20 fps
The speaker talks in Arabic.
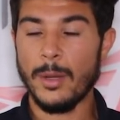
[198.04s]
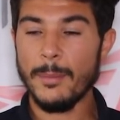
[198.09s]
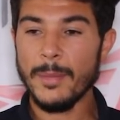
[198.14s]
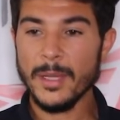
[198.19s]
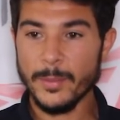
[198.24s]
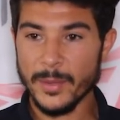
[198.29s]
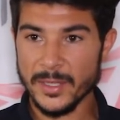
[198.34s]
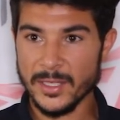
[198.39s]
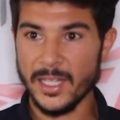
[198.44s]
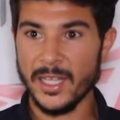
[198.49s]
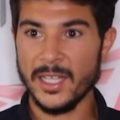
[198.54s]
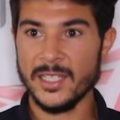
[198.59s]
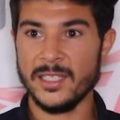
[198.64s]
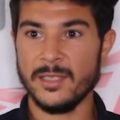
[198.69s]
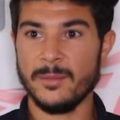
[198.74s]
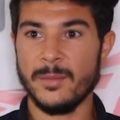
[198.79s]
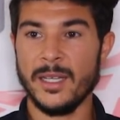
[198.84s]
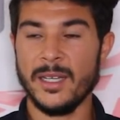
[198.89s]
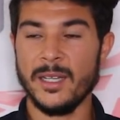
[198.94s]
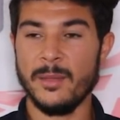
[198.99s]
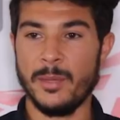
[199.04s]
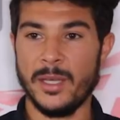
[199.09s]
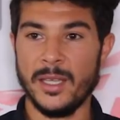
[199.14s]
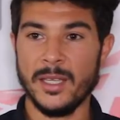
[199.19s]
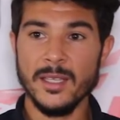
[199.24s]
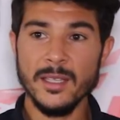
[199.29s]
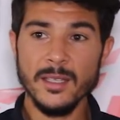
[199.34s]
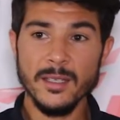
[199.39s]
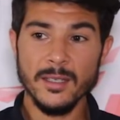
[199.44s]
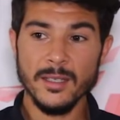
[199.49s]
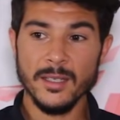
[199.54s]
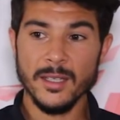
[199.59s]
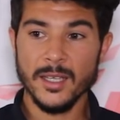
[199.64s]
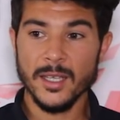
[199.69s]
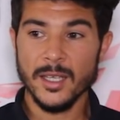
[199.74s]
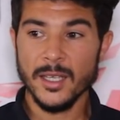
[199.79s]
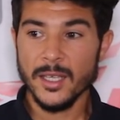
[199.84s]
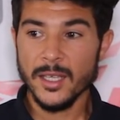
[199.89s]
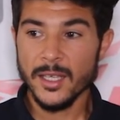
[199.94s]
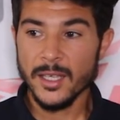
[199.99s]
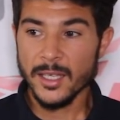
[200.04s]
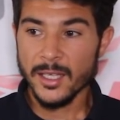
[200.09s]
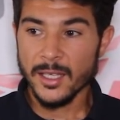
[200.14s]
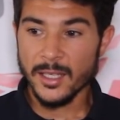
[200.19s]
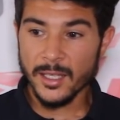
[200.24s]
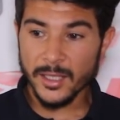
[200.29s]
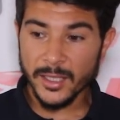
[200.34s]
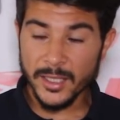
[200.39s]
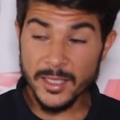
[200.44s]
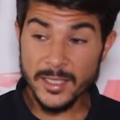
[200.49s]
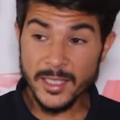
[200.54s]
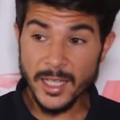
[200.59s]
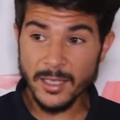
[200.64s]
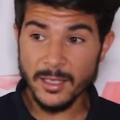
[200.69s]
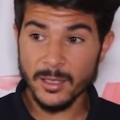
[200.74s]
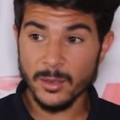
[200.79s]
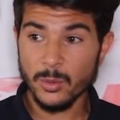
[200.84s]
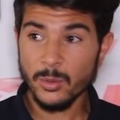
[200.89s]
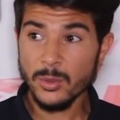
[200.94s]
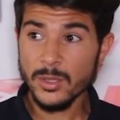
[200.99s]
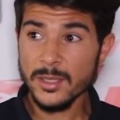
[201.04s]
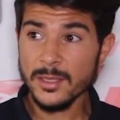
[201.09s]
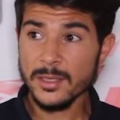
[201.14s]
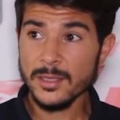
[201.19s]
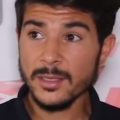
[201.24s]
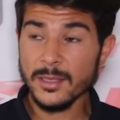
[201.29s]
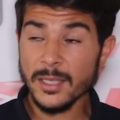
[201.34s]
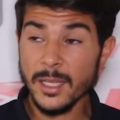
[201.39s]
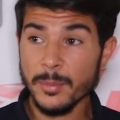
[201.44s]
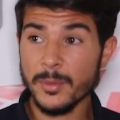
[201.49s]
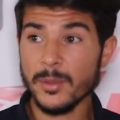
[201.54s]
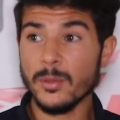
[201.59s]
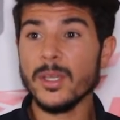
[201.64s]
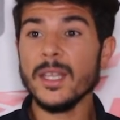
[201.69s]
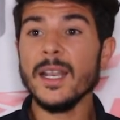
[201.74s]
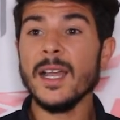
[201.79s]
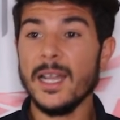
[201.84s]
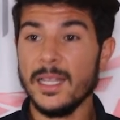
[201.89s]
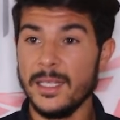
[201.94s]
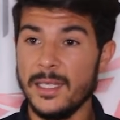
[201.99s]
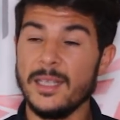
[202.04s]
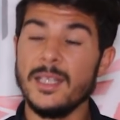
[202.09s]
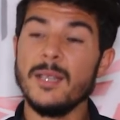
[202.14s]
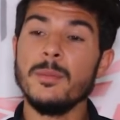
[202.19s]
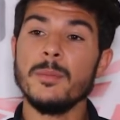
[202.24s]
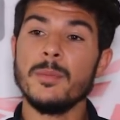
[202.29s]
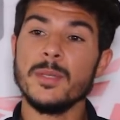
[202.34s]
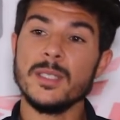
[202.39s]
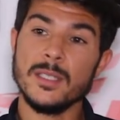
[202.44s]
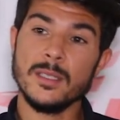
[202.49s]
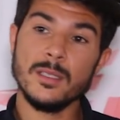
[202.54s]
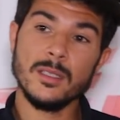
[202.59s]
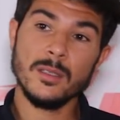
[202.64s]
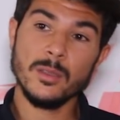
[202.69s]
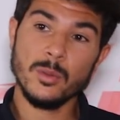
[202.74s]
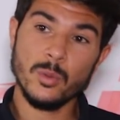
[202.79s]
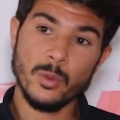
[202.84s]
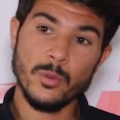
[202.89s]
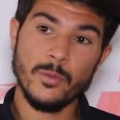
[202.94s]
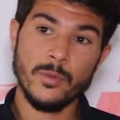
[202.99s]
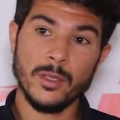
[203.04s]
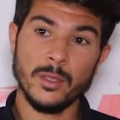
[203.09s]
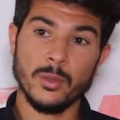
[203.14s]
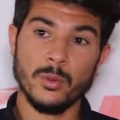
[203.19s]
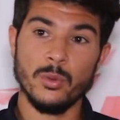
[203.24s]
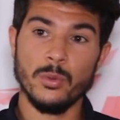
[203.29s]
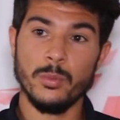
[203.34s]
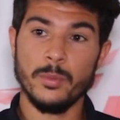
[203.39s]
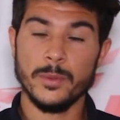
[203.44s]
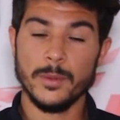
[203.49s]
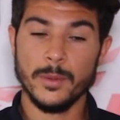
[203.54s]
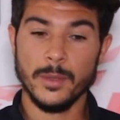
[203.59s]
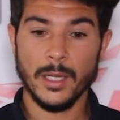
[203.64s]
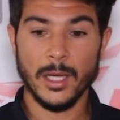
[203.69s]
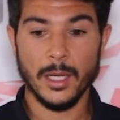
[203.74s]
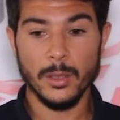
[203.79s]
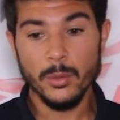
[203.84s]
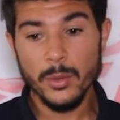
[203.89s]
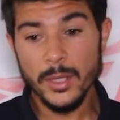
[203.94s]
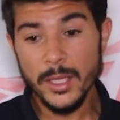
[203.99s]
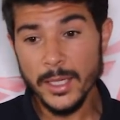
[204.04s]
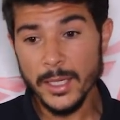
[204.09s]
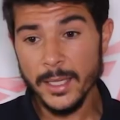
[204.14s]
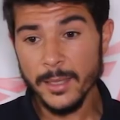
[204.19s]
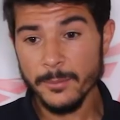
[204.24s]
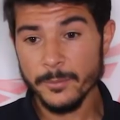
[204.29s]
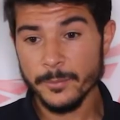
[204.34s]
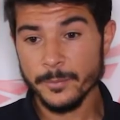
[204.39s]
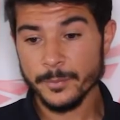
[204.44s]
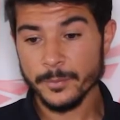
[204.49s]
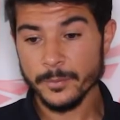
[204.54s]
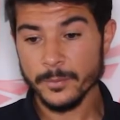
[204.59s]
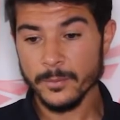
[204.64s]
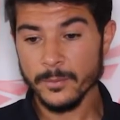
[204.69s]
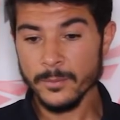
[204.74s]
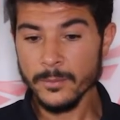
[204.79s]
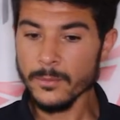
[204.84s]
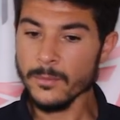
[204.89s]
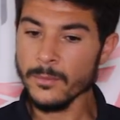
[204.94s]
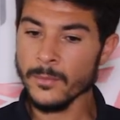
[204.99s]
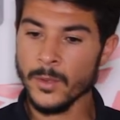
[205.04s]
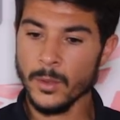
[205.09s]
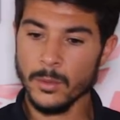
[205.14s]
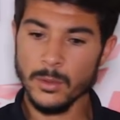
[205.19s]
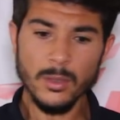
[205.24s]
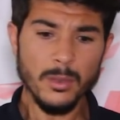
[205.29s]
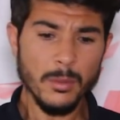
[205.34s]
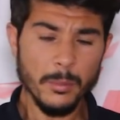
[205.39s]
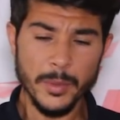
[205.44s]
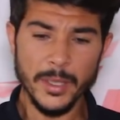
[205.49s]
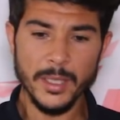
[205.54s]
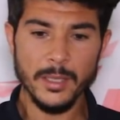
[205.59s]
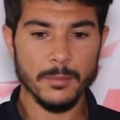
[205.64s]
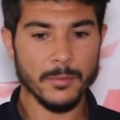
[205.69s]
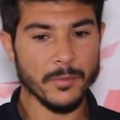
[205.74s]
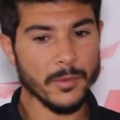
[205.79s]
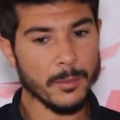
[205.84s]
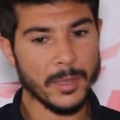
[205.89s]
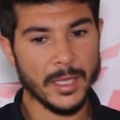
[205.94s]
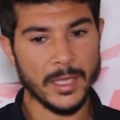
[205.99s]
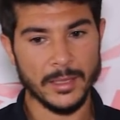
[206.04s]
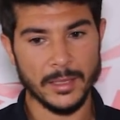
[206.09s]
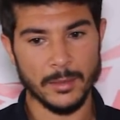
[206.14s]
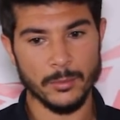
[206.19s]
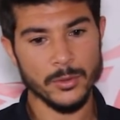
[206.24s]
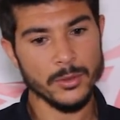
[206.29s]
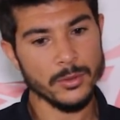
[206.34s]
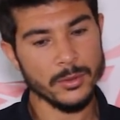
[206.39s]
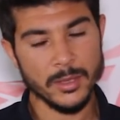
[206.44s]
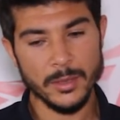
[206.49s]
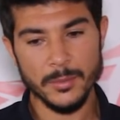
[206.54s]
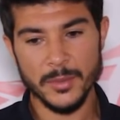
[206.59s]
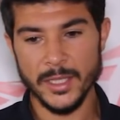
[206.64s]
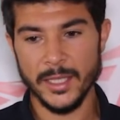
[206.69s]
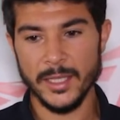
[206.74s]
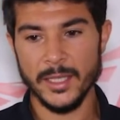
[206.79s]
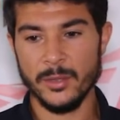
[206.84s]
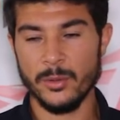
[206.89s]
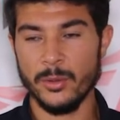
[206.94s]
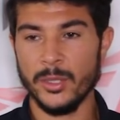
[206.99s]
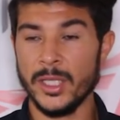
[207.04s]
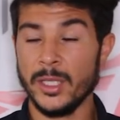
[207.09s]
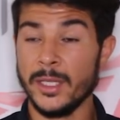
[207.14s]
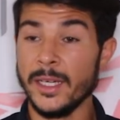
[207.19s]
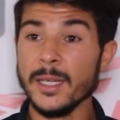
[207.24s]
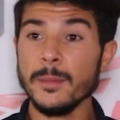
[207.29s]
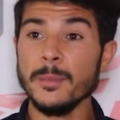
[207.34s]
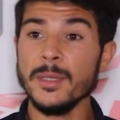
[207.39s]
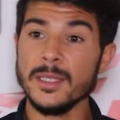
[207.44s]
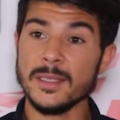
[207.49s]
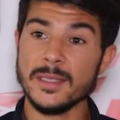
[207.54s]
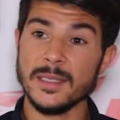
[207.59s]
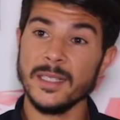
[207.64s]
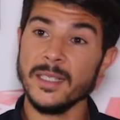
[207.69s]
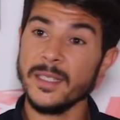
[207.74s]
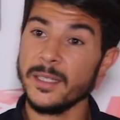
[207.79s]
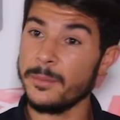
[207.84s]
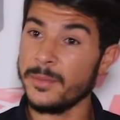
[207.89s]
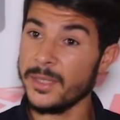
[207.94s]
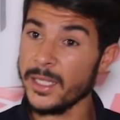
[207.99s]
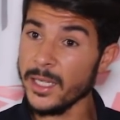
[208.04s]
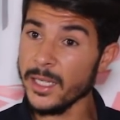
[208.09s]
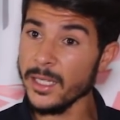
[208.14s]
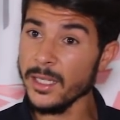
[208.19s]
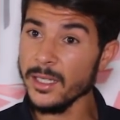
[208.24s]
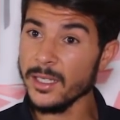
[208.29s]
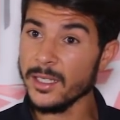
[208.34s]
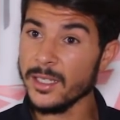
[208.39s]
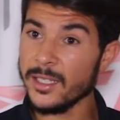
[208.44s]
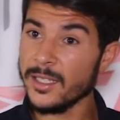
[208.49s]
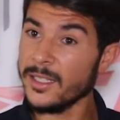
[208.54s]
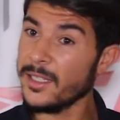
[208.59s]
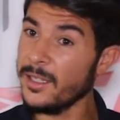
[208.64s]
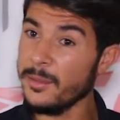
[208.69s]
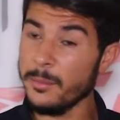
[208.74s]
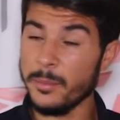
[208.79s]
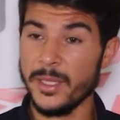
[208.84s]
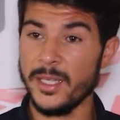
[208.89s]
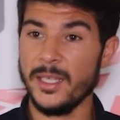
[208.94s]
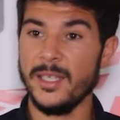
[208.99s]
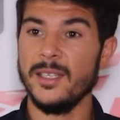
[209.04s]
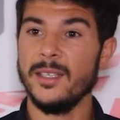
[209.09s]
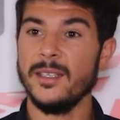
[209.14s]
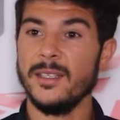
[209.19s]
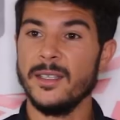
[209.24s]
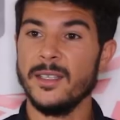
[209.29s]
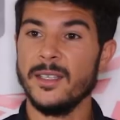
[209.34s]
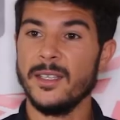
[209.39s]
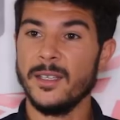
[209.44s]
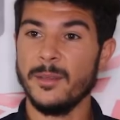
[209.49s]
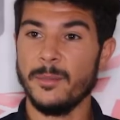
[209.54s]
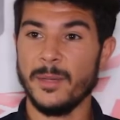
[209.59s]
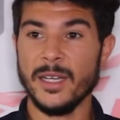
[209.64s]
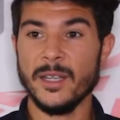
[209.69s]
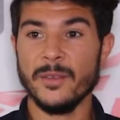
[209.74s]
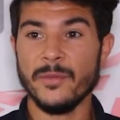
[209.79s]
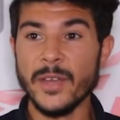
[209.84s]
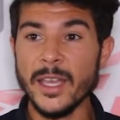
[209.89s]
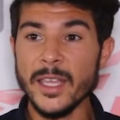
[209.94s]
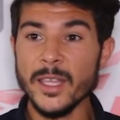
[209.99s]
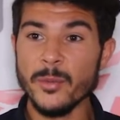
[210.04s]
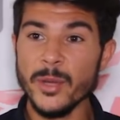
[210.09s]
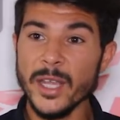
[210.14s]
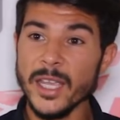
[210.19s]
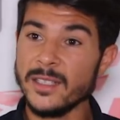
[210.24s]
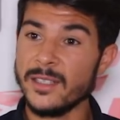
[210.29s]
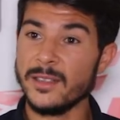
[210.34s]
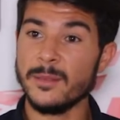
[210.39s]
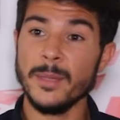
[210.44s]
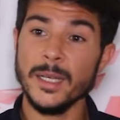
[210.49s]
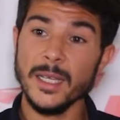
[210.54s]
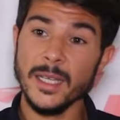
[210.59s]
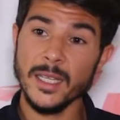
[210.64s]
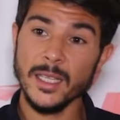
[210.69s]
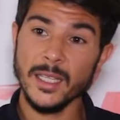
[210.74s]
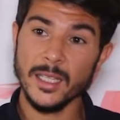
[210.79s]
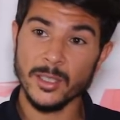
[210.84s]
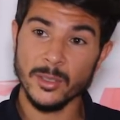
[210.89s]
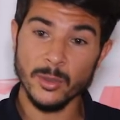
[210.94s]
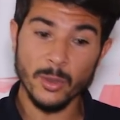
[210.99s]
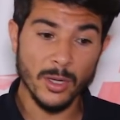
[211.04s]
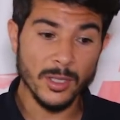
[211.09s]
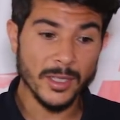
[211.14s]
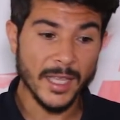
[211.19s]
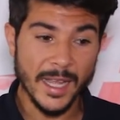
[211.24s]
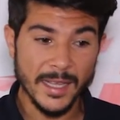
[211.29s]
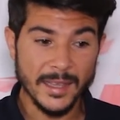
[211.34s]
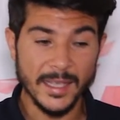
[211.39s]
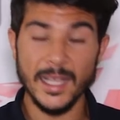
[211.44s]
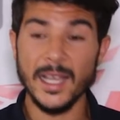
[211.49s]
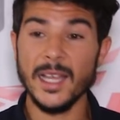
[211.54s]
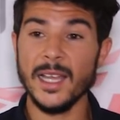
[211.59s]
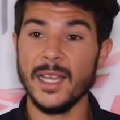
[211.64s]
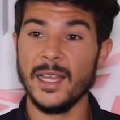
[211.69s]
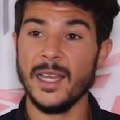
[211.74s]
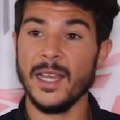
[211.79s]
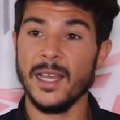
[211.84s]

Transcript: وعملت برشا حاجات معناها باهيين آه، كي رجعت لتونس طلبت كالعاده طلبت باش نكون في الجروب قالوا لي ليه قلت لهم به ما فما حتى مشكل نمشي على روحي رغم ان الصالير نتاعي كان به معناها في اي واحد يتمنى يقعد حتى